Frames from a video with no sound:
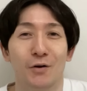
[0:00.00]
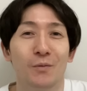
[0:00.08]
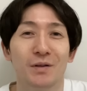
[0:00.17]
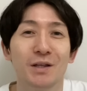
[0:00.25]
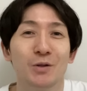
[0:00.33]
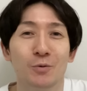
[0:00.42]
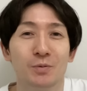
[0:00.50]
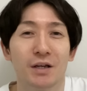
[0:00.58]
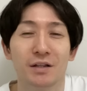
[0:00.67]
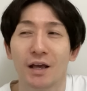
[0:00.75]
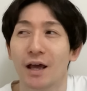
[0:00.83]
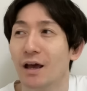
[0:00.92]
ごめんね、
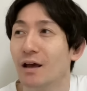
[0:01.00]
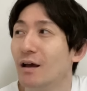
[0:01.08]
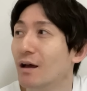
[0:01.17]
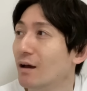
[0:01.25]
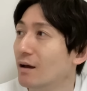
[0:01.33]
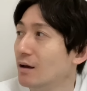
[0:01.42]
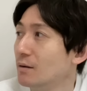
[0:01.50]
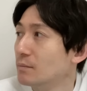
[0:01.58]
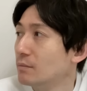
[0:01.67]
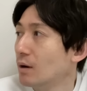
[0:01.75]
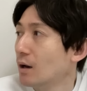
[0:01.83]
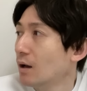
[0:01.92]
ノープランで。
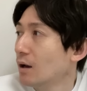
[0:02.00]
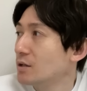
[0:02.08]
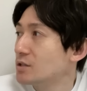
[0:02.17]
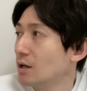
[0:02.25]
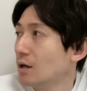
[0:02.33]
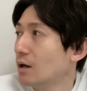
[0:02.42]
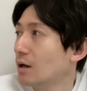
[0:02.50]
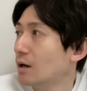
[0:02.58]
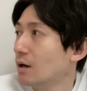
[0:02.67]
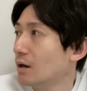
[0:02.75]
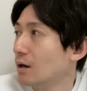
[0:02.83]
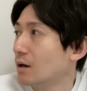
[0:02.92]
まあ、
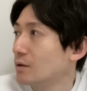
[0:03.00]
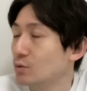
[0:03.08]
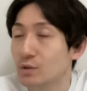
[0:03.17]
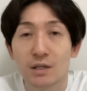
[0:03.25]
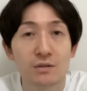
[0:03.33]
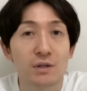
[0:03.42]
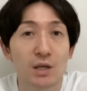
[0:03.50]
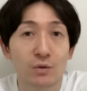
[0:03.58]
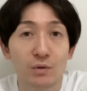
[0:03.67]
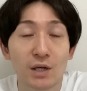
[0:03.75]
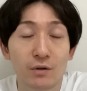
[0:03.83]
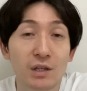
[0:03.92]
じゃあ、とりあえず適
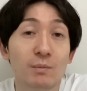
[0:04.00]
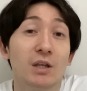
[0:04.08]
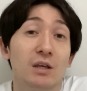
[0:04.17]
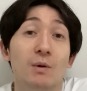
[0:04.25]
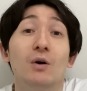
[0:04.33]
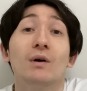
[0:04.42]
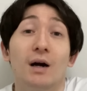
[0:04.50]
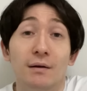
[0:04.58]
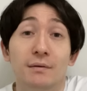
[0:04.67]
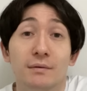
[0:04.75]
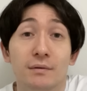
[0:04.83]
当に歩いてみて決めよっか。